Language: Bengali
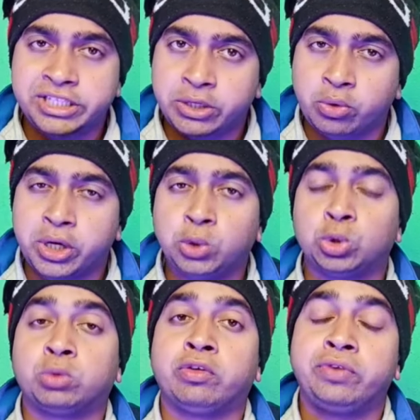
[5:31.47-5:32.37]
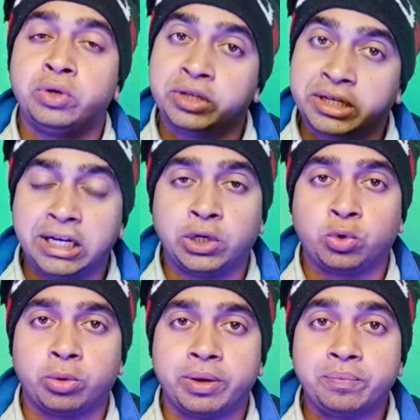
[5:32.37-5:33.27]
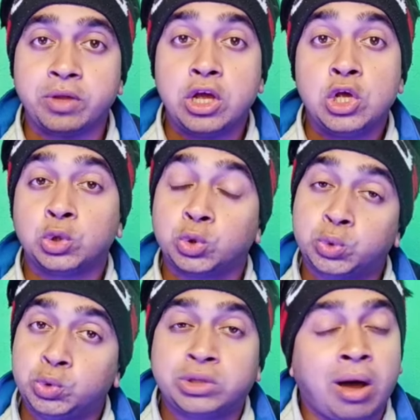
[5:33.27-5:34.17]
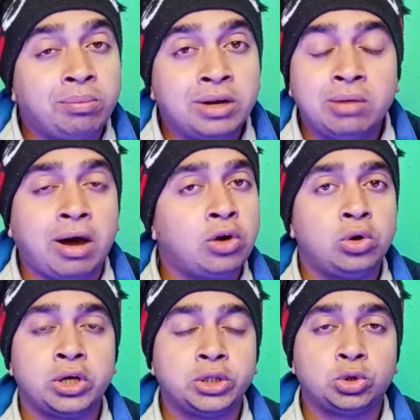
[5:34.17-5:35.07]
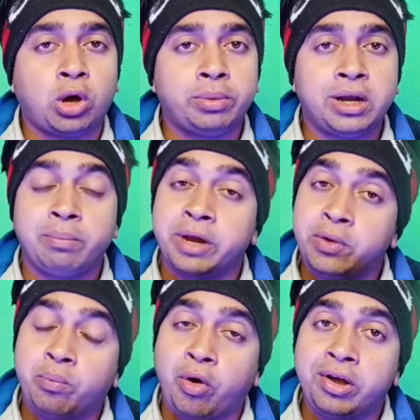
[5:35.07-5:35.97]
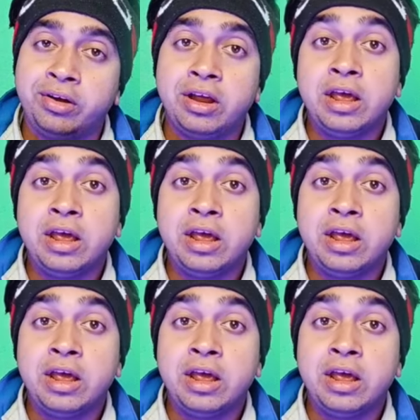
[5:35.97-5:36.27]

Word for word: যে কেউ কিন্তু তোমার ভিডিওতে ক্লিক করবে তো শুধু থামনেল ভালো হলে কিন্তু হবে না মেন পয়েন্ট